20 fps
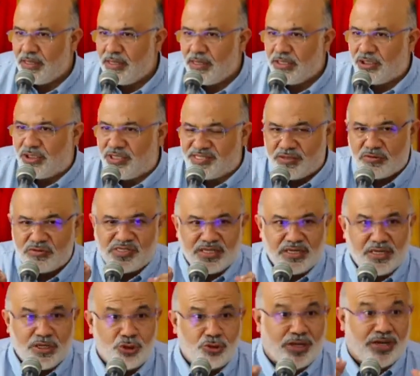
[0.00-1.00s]
dizendo o
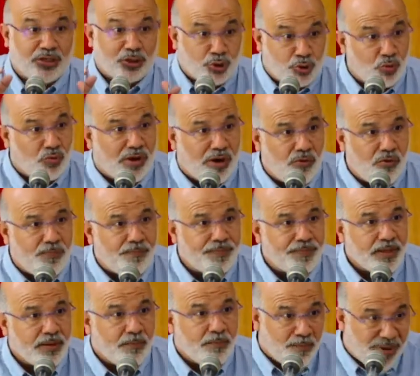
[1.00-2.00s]
seguinte: olha, João
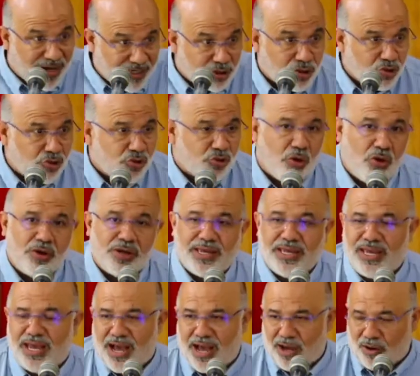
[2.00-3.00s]
batizou
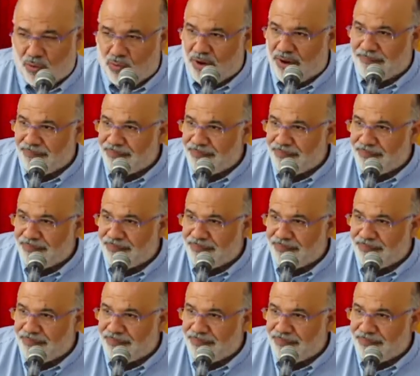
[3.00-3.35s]
em água,